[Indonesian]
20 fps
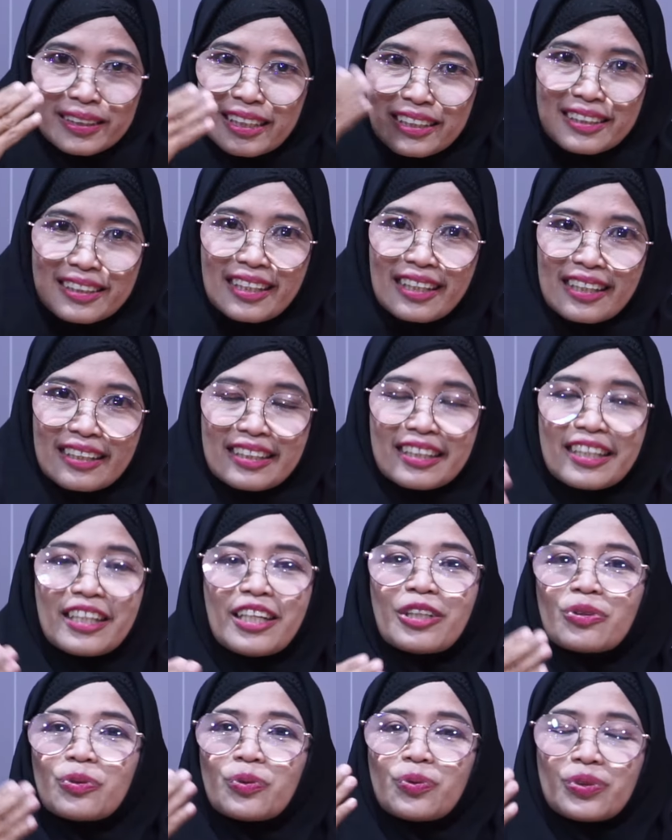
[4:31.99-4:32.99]
kita
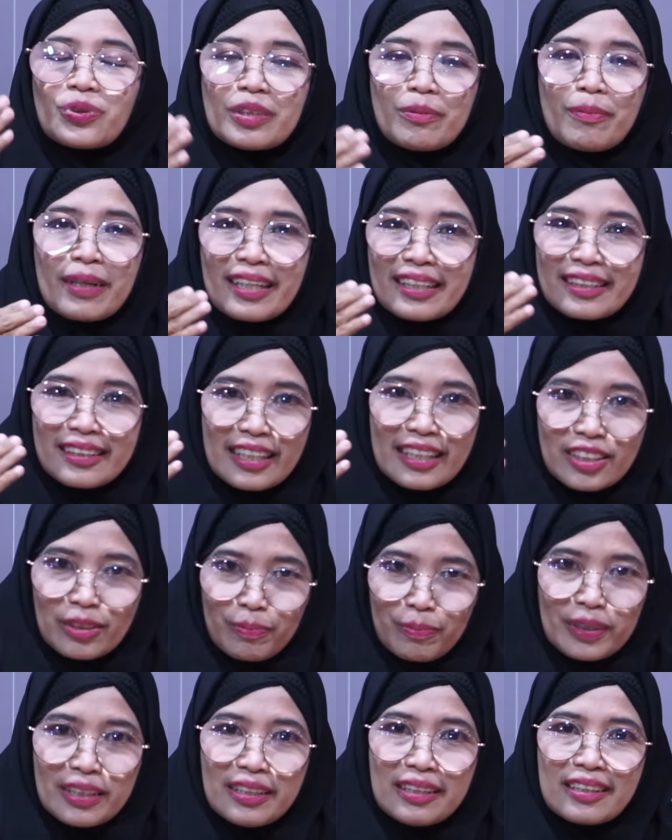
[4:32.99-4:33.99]
dihitung sebagai
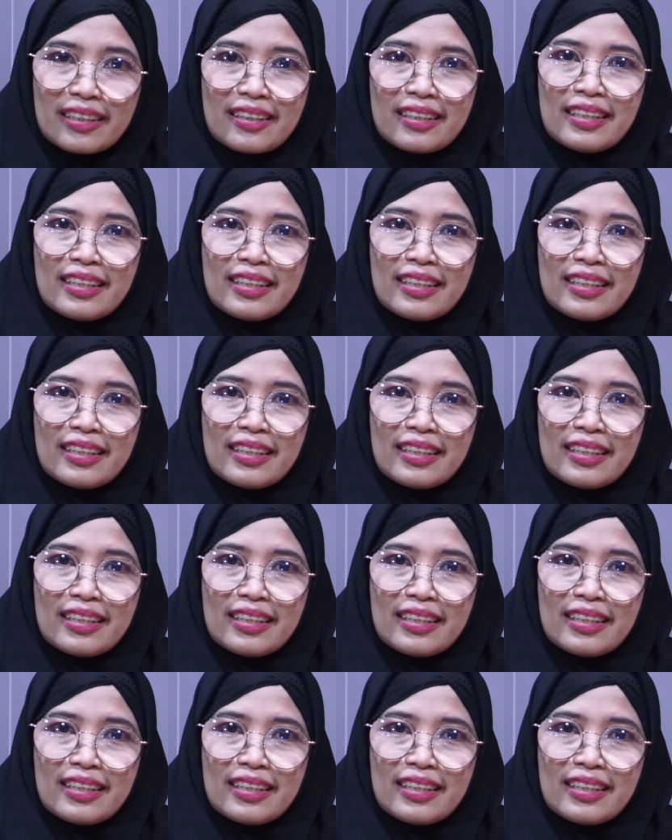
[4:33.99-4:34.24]
tasbih.